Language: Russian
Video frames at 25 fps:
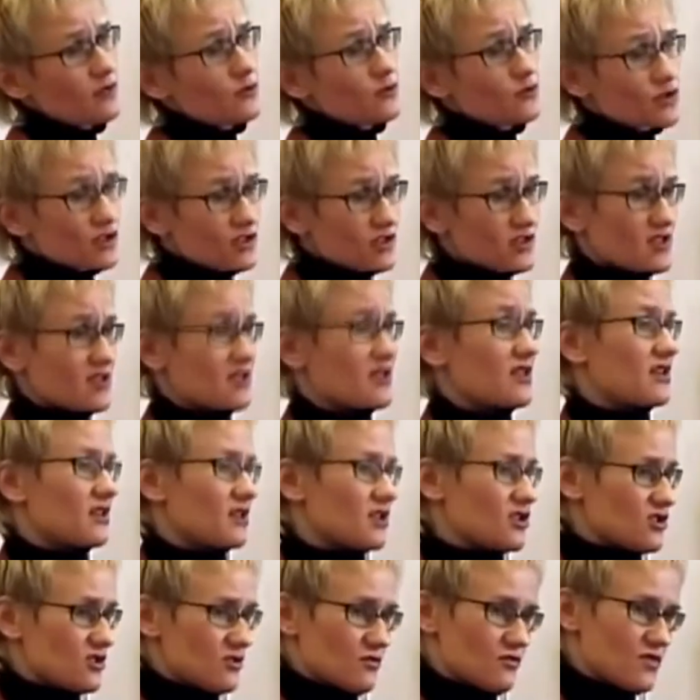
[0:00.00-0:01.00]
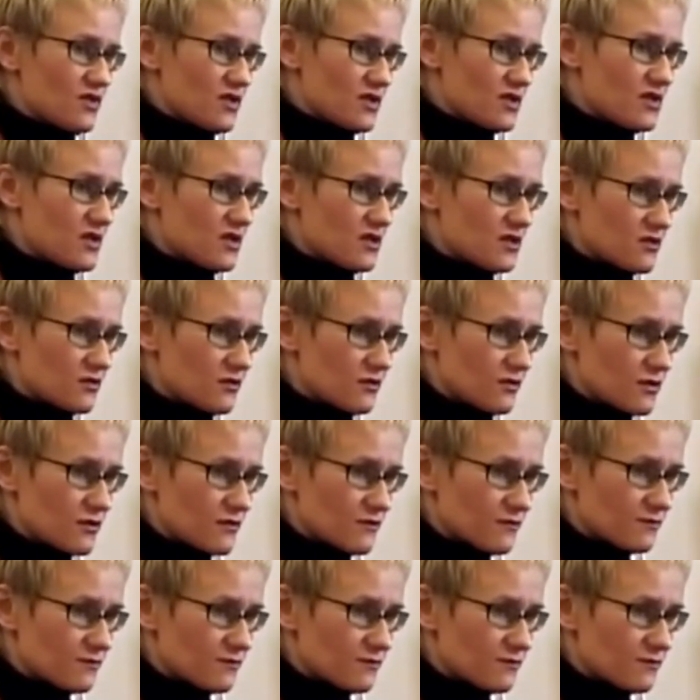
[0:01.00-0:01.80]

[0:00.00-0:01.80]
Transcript: уже достаточно бездействовать.